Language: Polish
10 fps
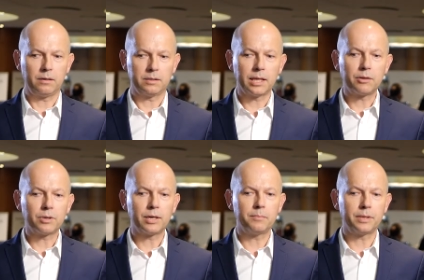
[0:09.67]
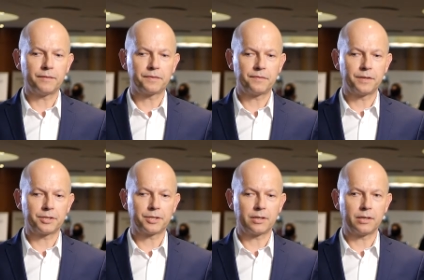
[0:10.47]
znajdujemy je w
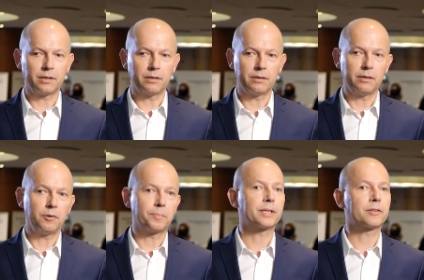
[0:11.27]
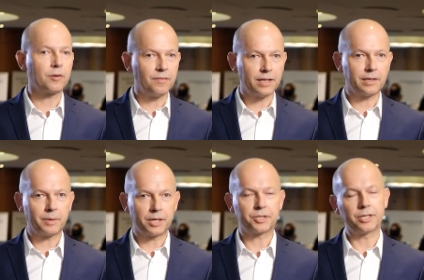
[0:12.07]
sferze i opodatkowania.
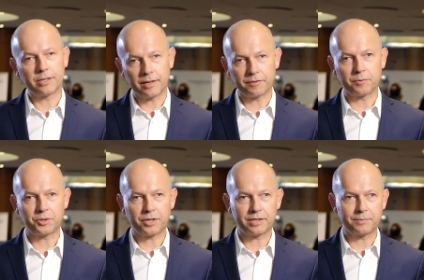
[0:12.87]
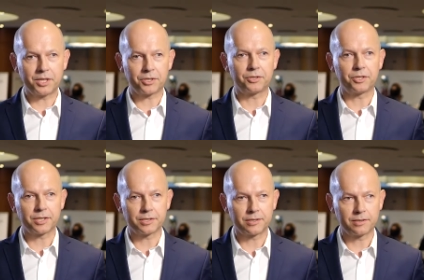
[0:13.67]
Branża niedawno musiała zmierzyć
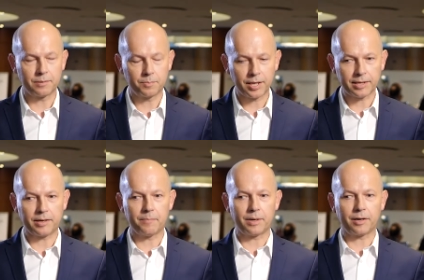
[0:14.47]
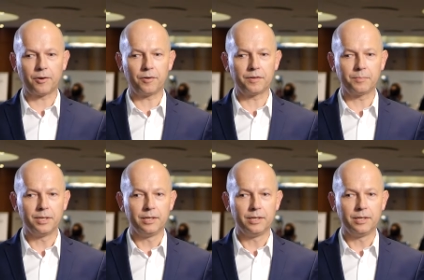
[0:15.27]
się z podatkiem bankowym.